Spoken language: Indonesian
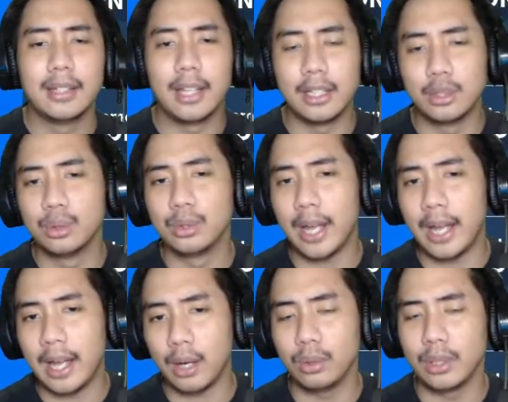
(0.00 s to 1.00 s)
dan
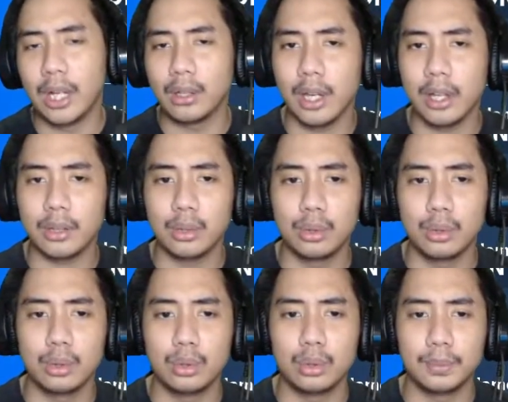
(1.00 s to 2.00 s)
juga cooldownnya itu
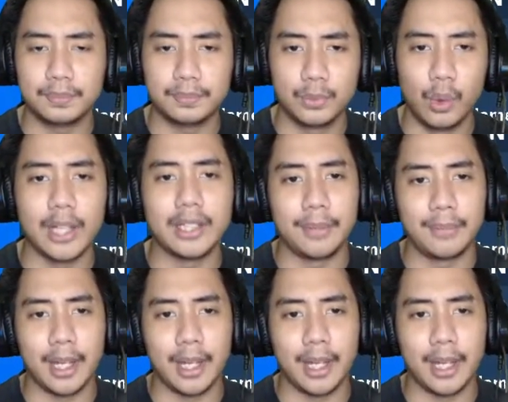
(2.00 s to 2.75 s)
dua jam